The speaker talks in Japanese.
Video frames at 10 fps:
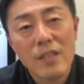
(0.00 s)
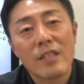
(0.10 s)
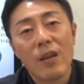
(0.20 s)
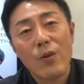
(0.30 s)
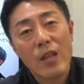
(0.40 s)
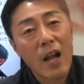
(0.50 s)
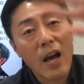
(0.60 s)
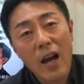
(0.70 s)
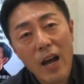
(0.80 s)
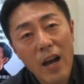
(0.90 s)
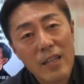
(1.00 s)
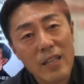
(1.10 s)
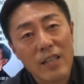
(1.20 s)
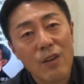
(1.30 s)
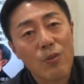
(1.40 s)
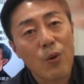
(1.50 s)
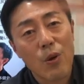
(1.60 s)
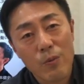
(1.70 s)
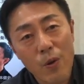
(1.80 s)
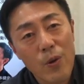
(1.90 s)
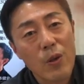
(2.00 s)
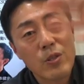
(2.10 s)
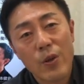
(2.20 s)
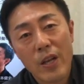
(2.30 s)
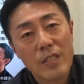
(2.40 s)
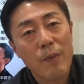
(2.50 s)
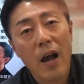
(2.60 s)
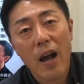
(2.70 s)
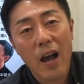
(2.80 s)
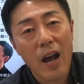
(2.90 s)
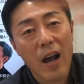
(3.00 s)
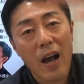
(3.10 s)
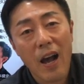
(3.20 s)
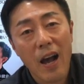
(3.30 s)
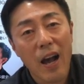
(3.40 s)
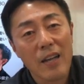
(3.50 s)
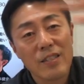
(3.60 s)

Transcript: さようなら。チャンネル登録もよろしくお願いしま